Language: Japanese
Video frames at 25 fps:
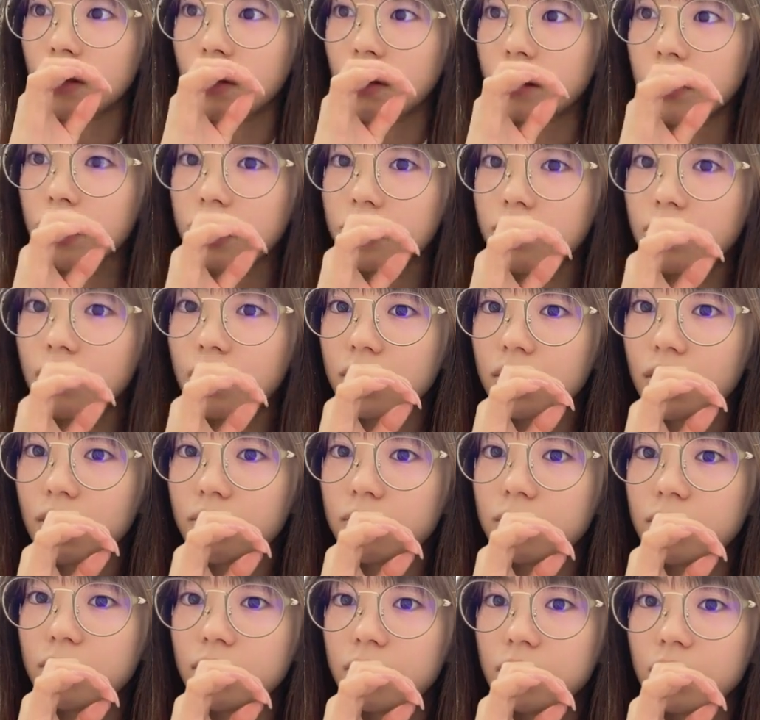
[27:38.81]
私は多
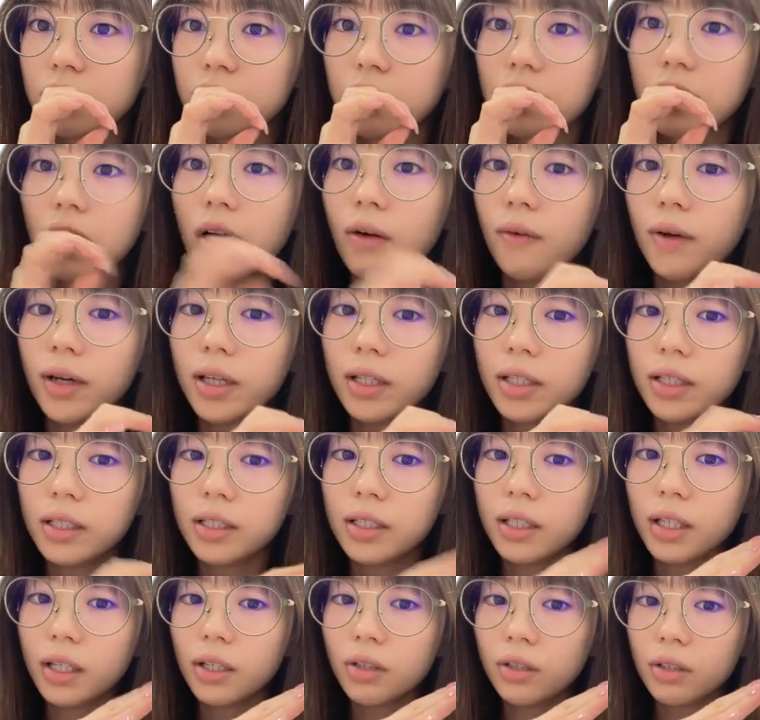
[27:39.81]
分可愛い
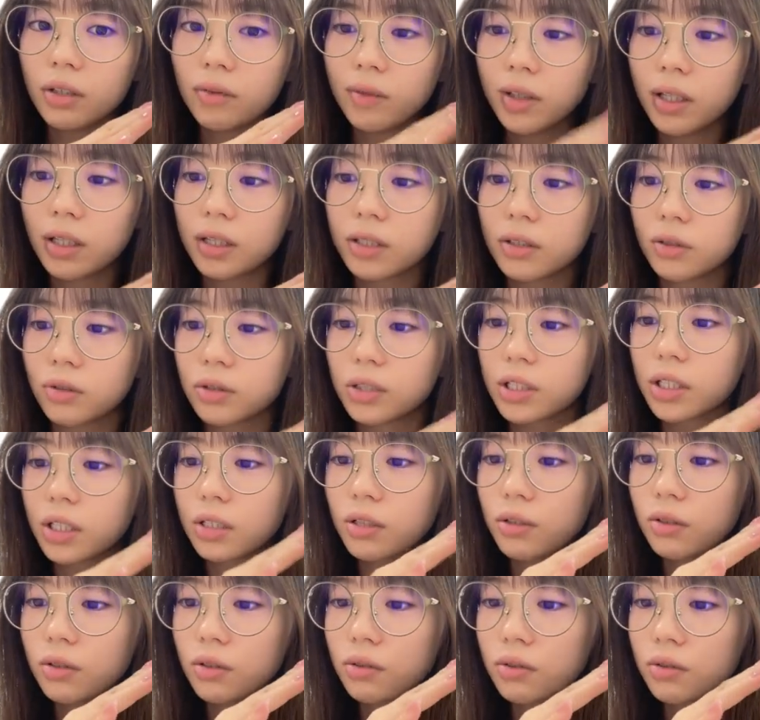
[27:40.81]
系よりはどっちか
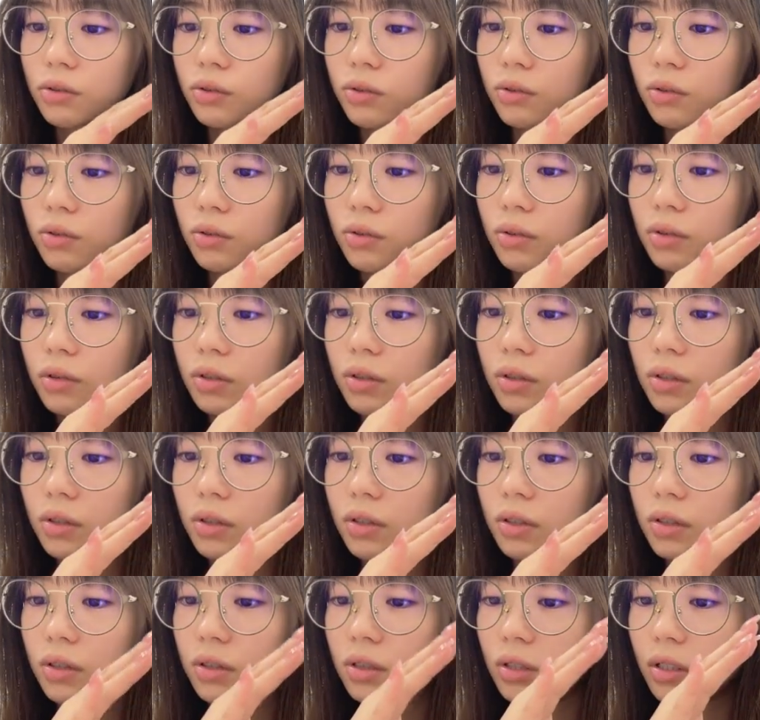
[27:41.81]
というとその
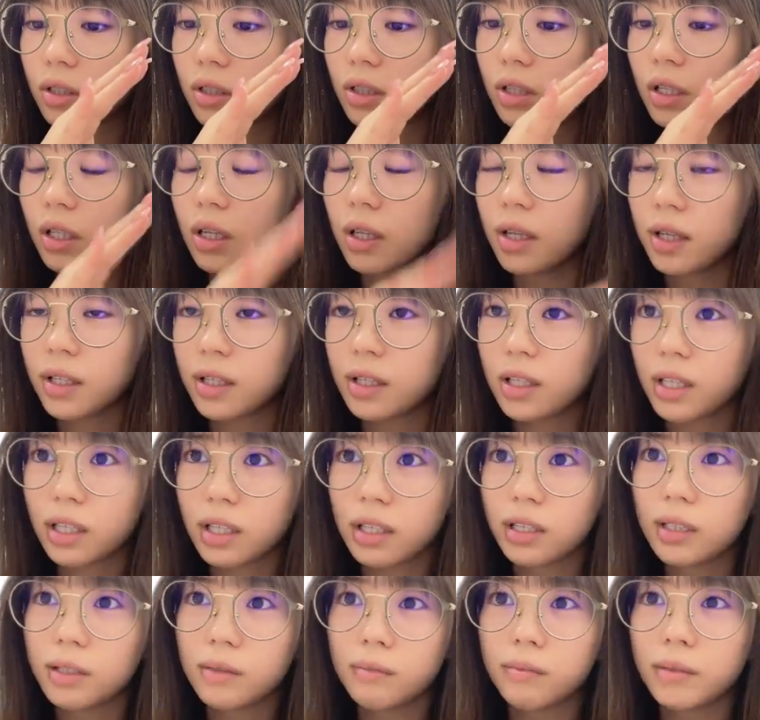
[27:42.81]
綺麗
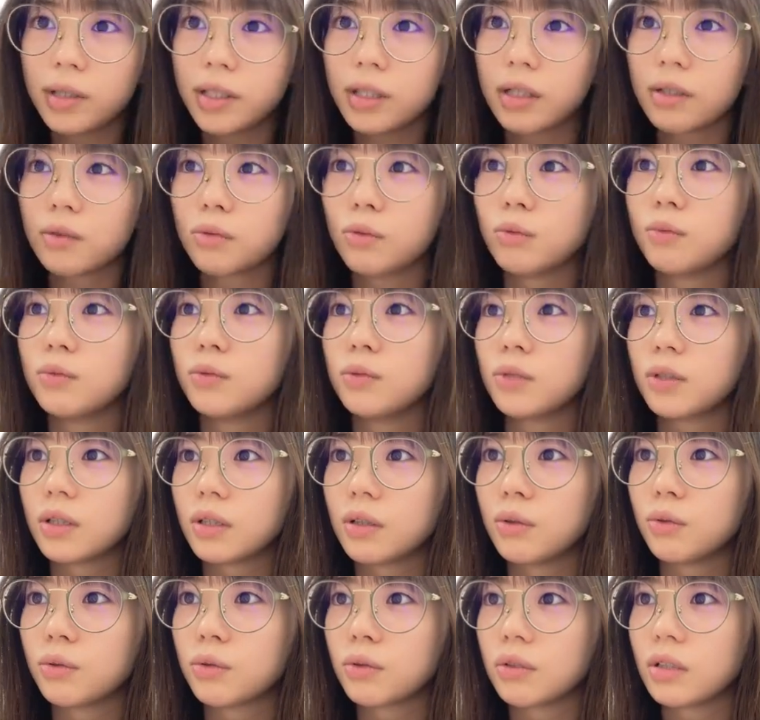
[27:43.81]
系目だと思うか
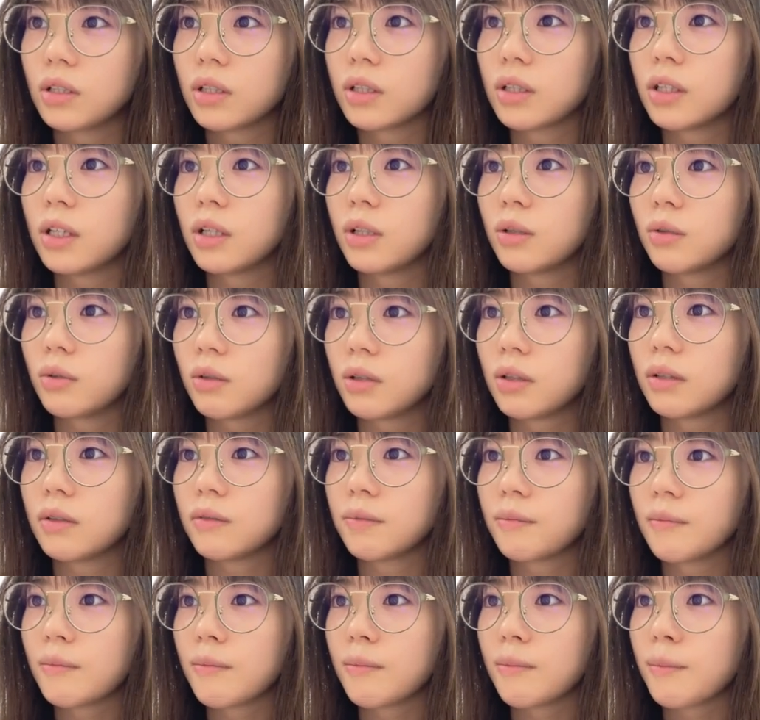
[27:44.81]
ら大人系とか
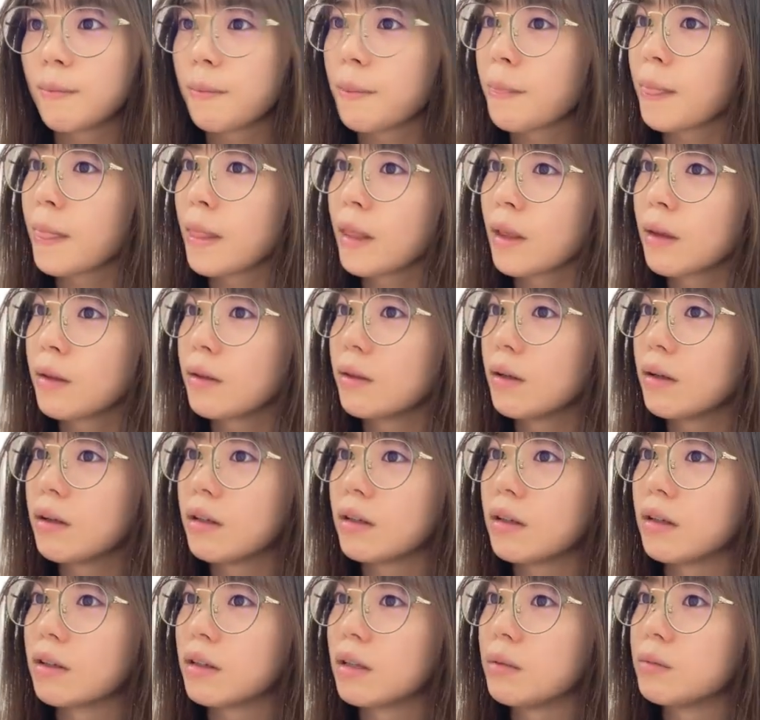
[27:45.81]
だ
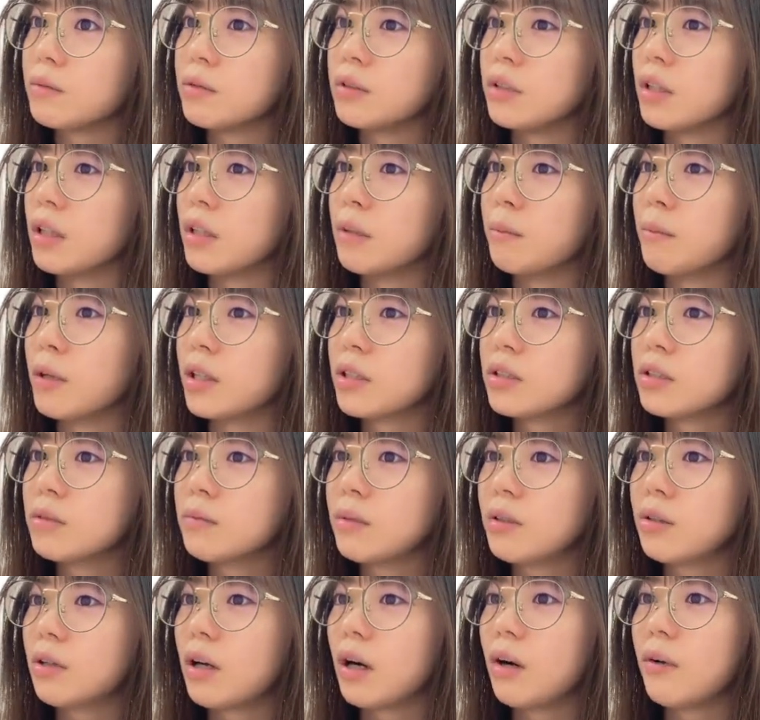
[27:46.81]
から多分ね
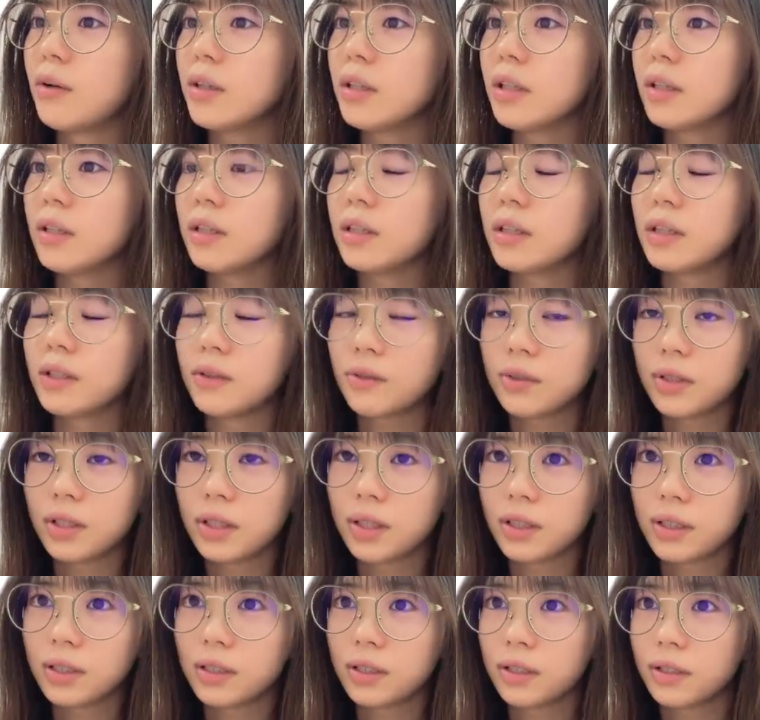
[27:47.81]
マシュマロ合わないんだよ
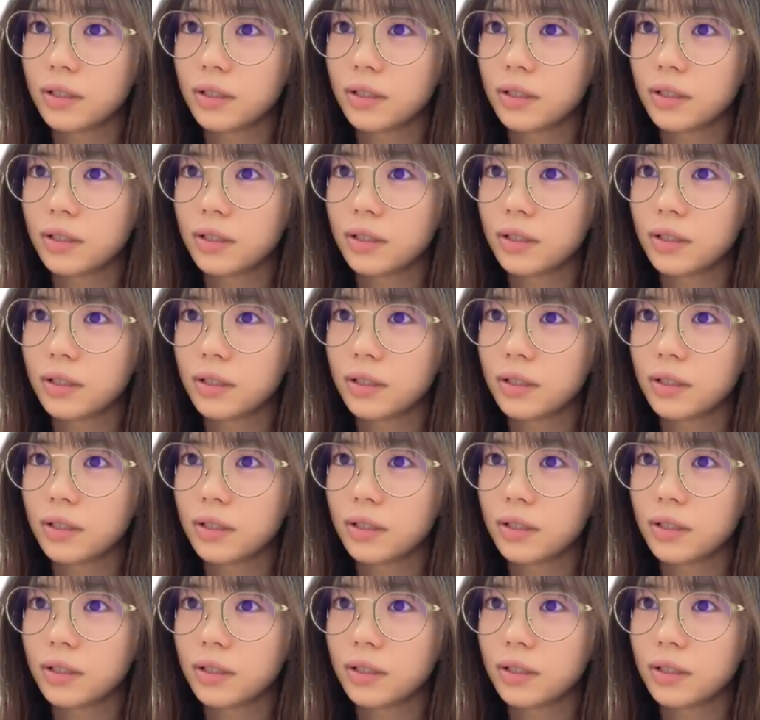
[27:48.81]
ね